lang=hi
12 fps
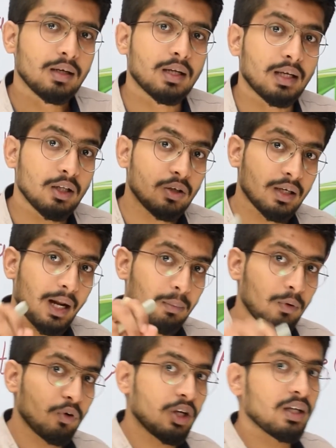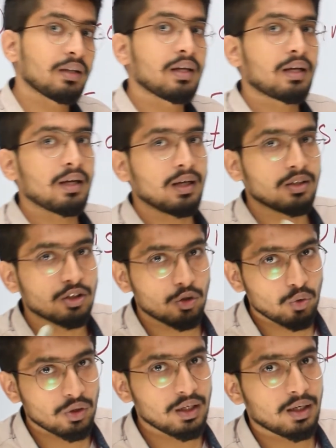ठीक है तो अगर आपने वो नहीं देखे हैं
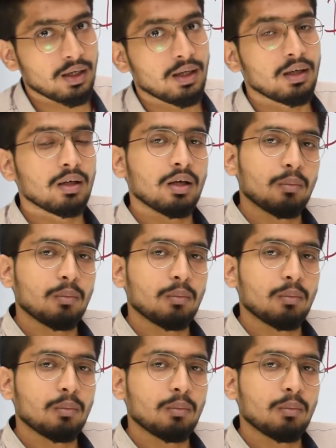जरूर देखना